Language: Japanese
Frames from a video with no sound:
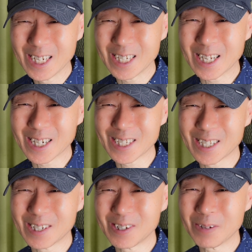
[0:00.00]
抱か
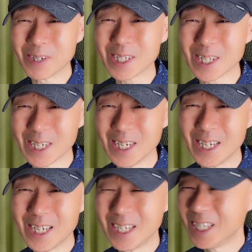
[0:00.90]
せてくれましたね。
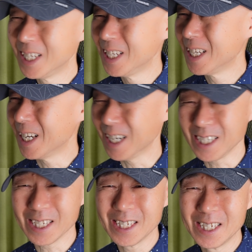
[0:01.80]
はい。